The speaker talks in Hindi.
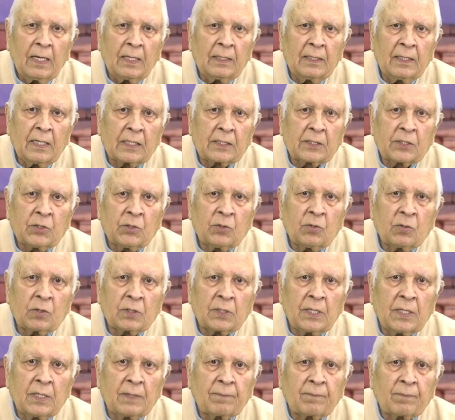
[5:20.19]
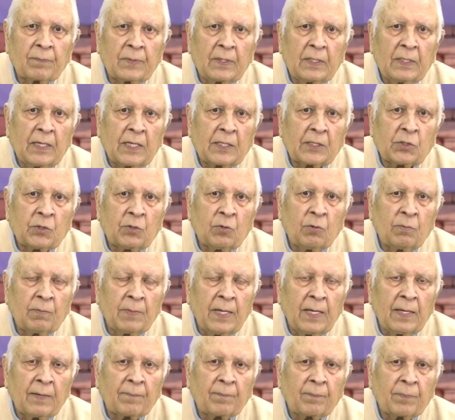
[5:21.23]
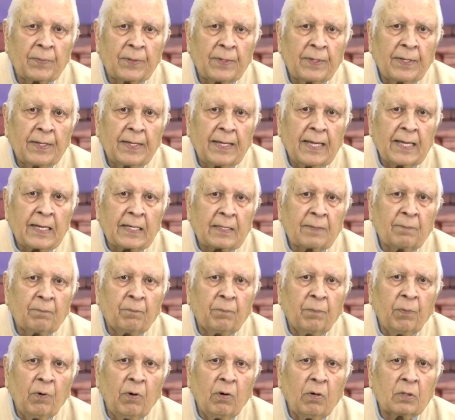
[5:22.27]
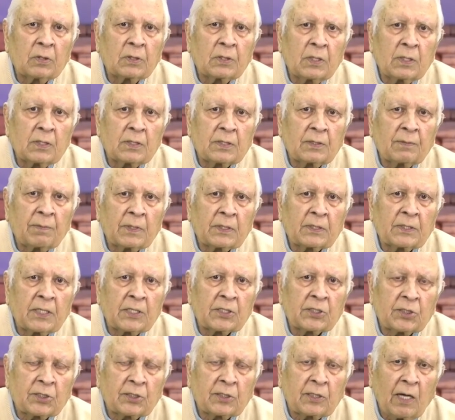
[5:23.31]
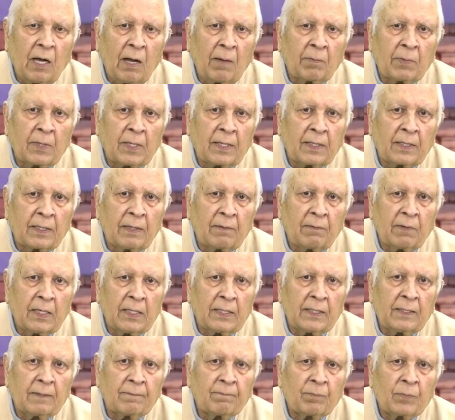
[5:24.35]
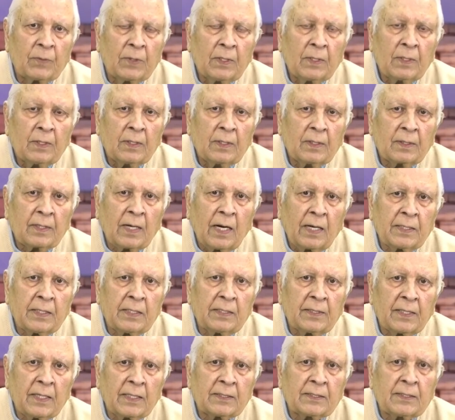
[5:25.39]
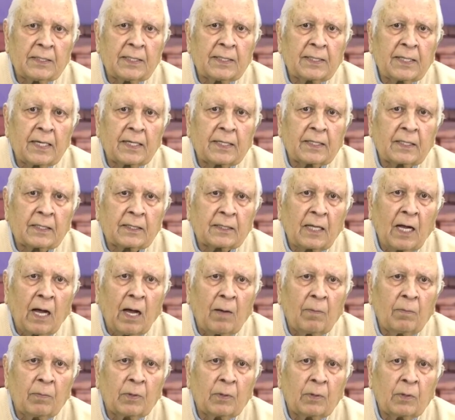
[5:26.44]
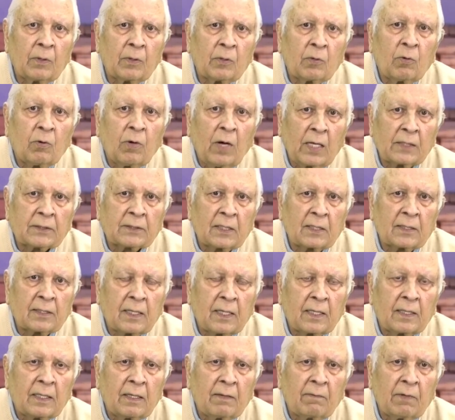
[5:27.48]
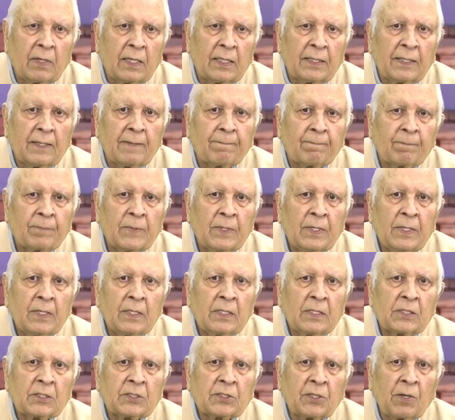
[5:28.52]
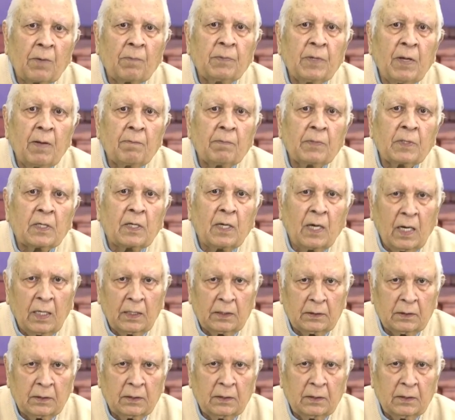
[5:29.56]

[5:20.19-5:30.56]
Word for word: लड़कियों की लड़कियों में एक बहुत ज़बरदस्त काम करने वाली रानी झांसी के खिताब को हासिल करने वाली शबनम खान